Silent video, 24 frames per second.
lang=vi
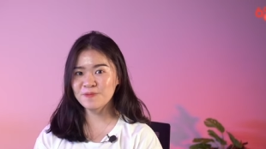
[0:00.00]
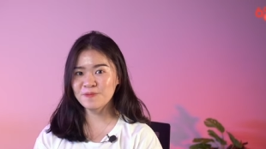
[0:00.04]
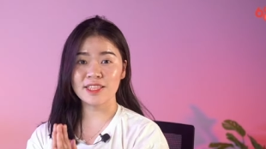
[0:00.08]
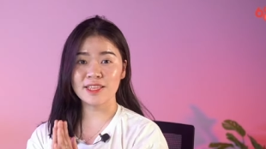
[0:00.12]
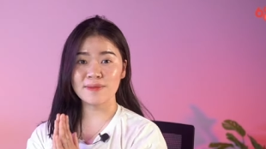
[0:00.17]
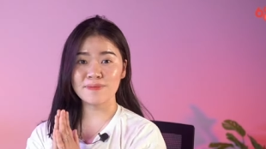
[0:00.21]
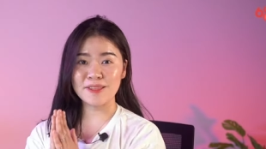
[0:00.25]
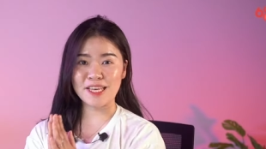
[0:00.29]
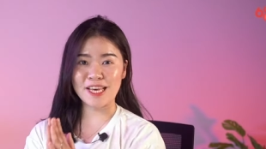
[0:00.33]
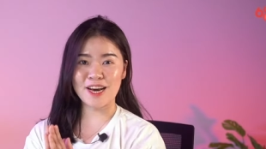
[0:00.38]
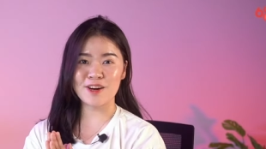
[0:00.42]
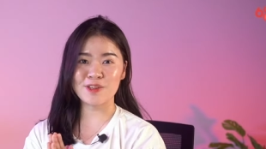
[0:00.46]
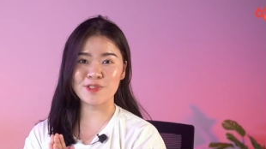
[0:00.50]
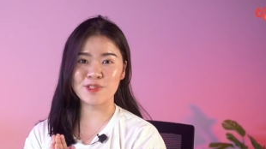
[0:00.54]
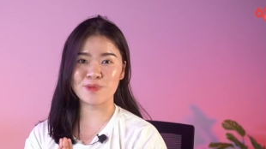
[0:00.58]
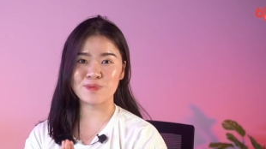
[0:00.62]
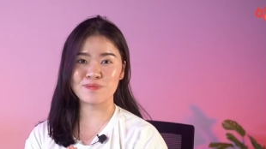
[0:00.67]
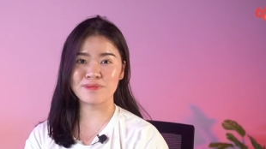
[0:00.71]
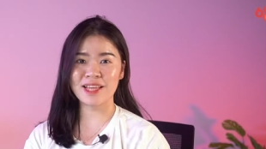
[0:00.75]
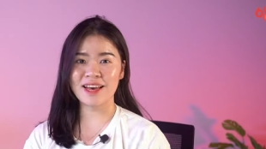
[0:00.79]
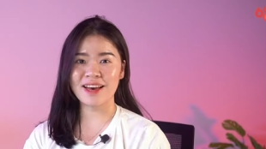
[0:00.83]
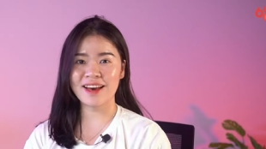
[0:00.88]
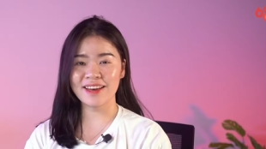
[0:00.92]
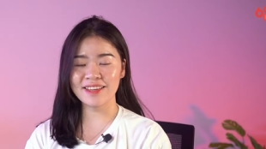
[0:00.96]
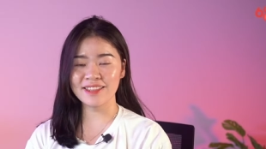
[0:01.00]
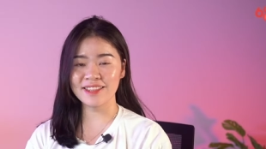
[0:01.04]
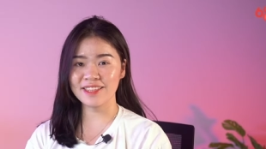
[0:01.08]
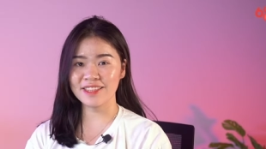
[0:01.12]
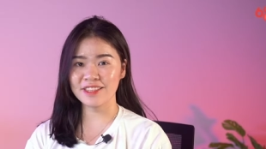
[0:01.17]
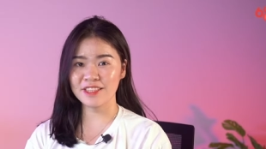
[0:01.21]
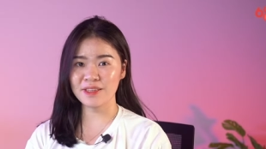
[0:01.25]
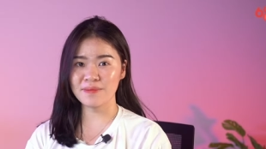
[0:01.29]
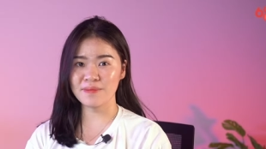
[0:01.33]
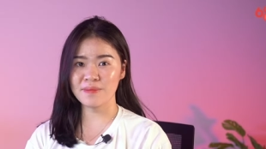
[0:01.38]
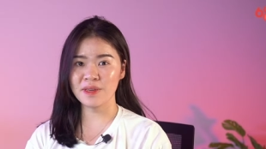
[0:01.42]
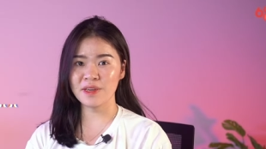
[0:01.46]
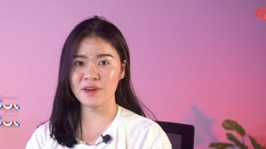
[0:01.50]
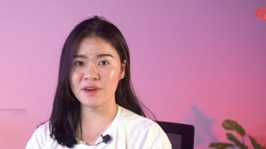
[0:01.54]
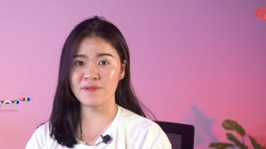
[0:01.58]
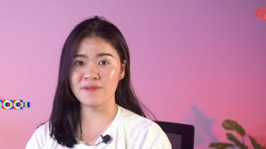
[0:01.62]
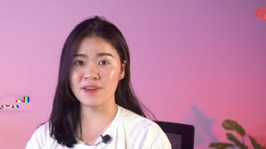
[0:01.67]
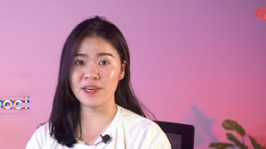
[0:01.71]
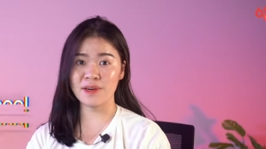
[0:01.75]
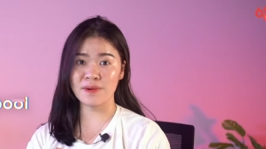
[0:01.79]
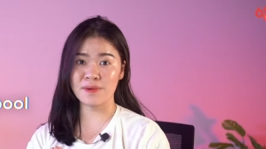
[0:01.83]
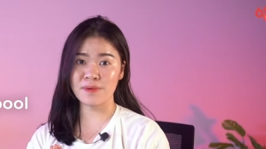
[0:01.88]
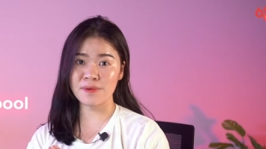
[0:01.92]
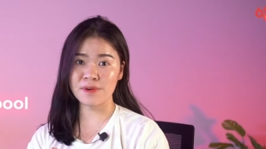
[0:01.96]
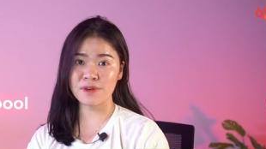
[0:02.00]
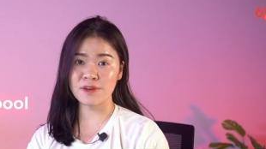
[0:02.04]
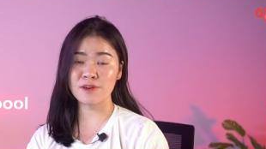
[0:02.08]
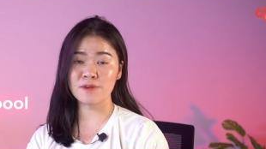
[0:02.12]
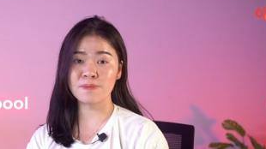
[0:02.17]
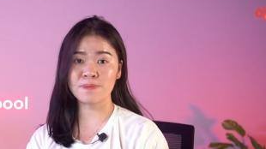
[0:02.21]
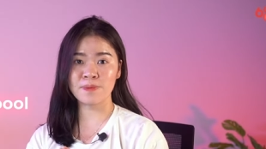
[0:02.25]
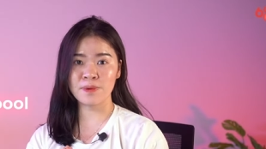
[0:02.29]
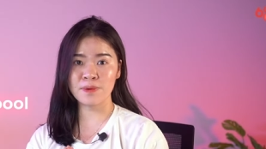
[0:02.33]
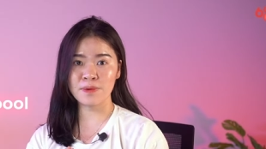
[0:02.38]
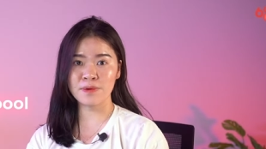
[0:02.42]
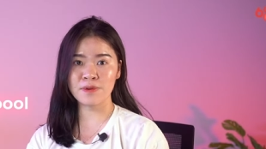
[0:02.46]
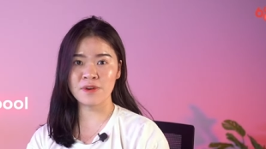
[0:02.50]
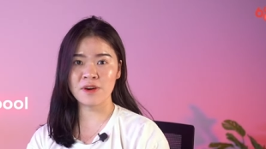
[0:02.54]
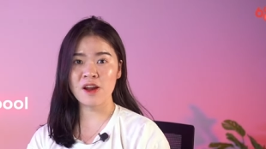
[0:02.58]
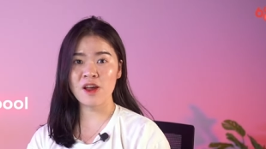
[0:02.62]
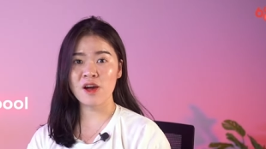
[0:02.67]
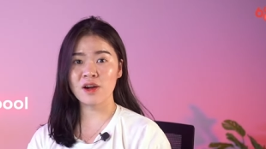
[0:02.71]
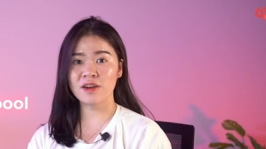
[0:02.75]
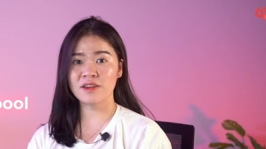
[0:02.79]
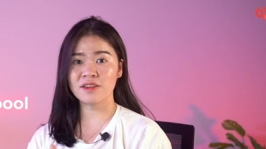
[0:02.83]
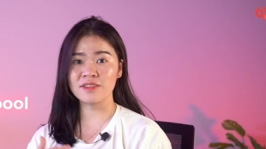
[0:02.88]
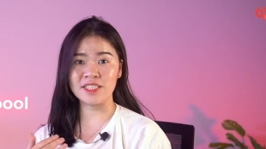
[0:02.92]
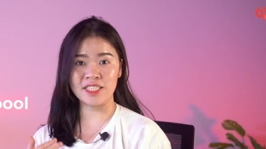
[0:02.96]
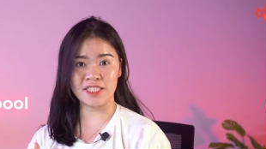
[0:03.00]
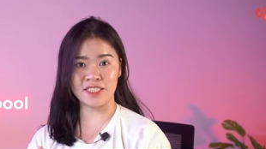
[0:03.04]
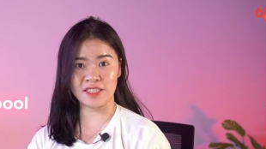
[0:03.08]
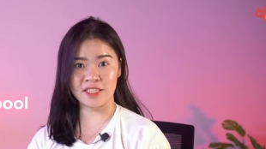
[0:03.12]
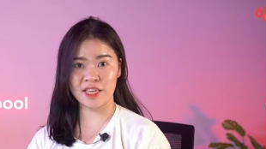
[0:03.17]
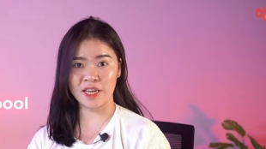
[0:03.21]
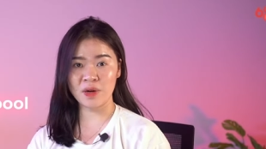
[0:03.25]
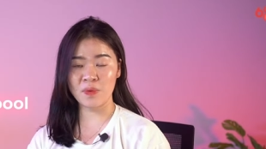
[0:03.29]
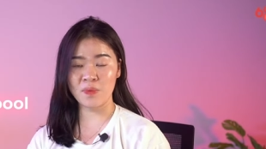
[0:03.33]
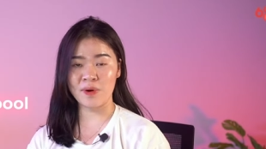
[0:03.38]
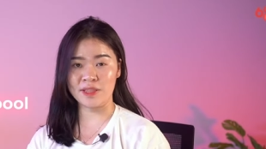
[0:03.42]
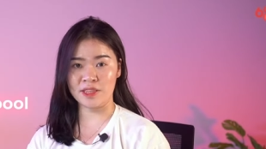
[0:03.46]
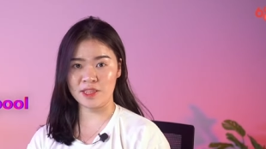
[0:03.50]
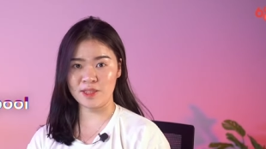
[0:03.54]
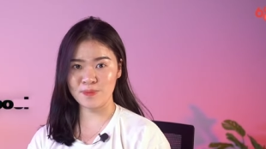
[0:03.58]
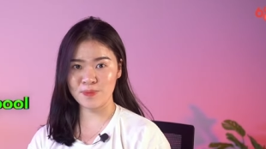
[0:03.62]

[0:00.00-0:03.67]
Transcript: Tiếp theo chúng ta hãy đi tìm hiểu về Whirlpool, cơ chế thanh khoản